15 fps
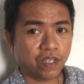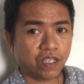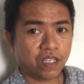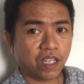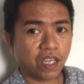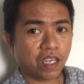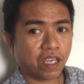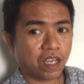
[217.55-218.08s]

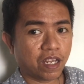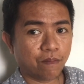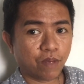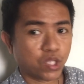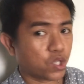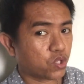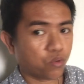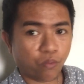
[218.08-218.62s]
Hindi yan
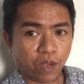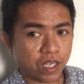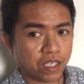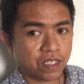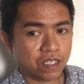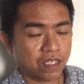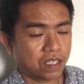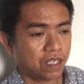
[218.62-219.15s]

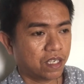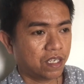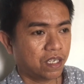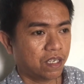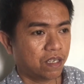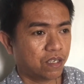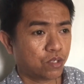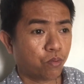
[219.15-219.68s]
matitwist.
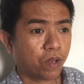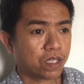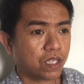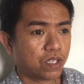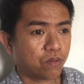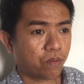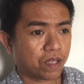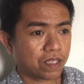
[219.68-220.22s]

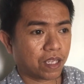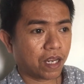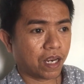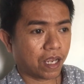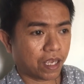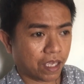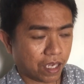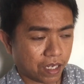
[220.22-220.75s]
Swerte-swerte
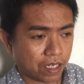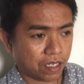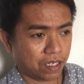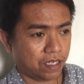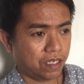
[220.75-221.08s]
lang yan.